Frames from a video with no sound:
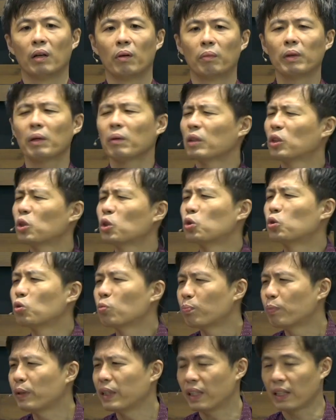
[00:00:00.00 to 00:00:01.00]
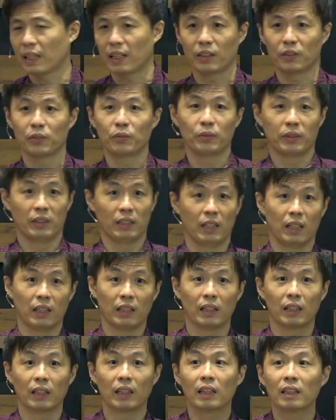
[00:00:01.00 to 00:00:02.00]
不要 stupid 啦，you
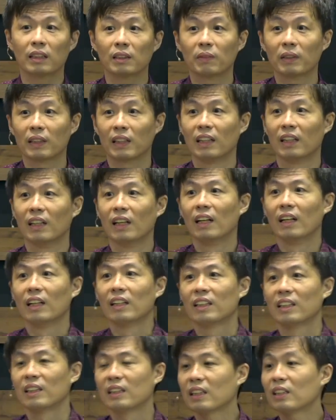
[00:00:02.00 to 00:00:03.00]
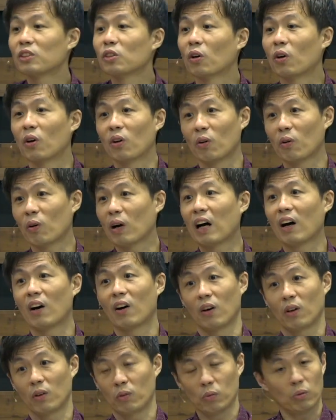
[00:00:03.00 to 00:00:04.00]
啊，那个这种话
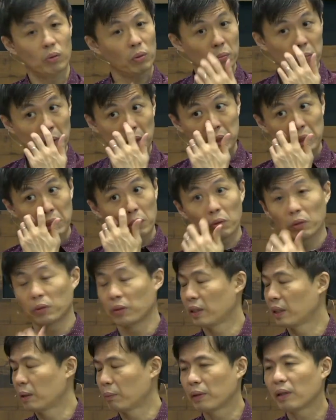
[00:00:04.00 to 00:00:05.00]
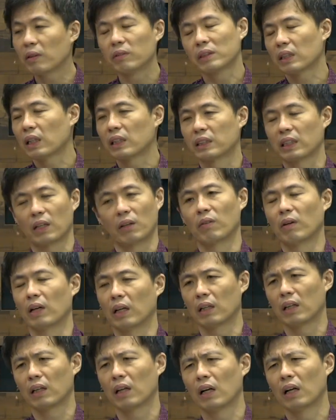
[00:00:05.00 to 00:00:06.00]
哦，我每次跟我女儿，你不要这样讲
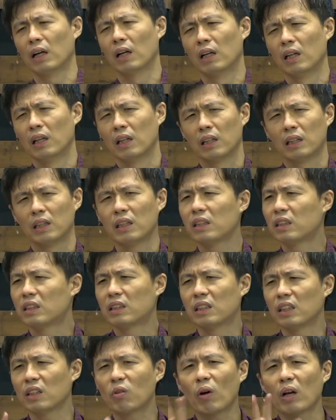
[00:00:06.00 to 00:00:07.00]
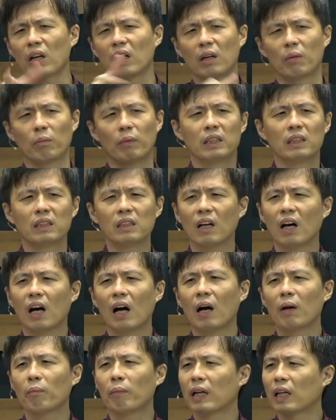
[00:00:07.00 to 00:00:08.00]
话啊。你习惯了，每次
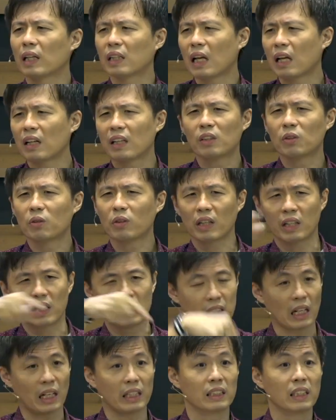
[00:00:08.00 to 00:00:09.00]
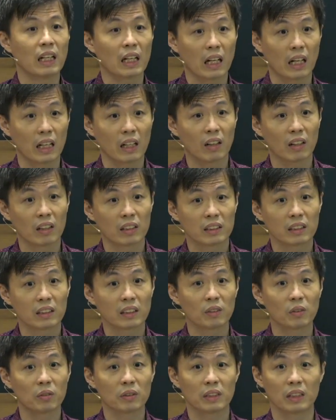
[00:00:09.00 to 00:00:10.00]
哈，每个男人都给你踩下来啊，这
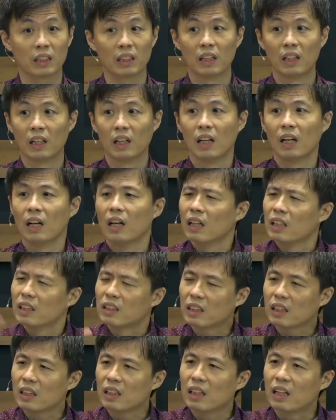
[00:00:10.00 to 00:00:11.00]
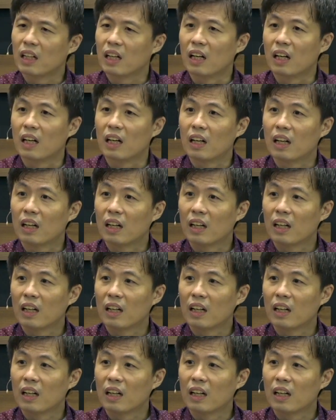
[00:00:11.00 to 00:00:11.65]
个东西，这个。